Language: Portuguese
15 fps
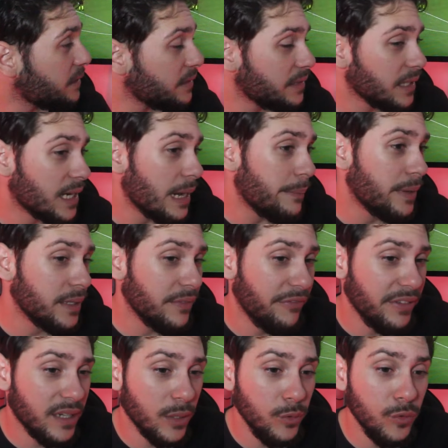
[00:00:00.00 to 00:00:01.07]
gente acaba
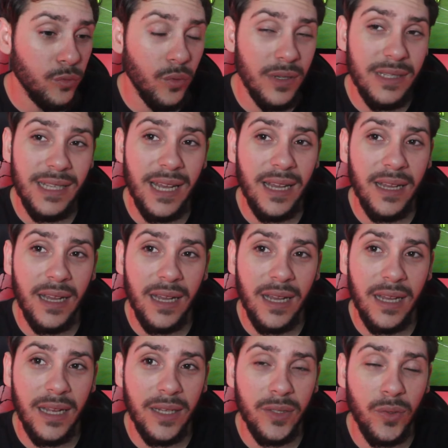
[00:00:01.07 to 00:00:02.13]
ficando 2
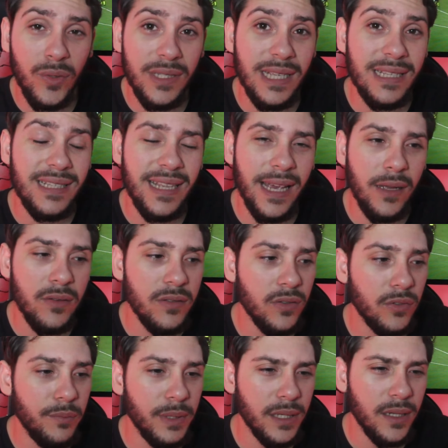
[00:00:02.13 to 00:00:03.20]
a 2 a 0 se
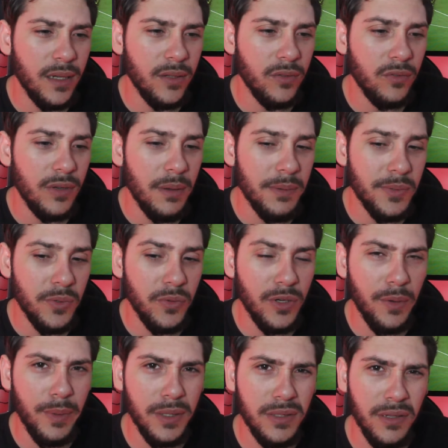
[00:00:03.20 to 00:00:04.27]
eu não me engano. Não lembro se o Yuri
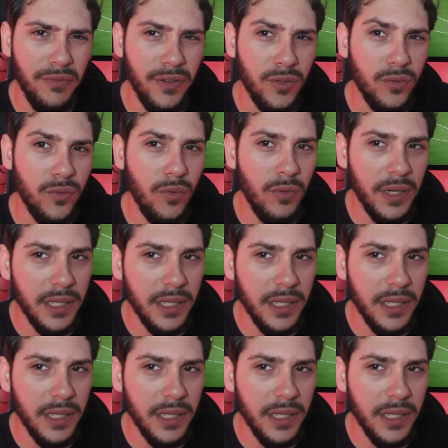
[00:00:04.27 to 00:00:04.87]
Alberto tinha feito gol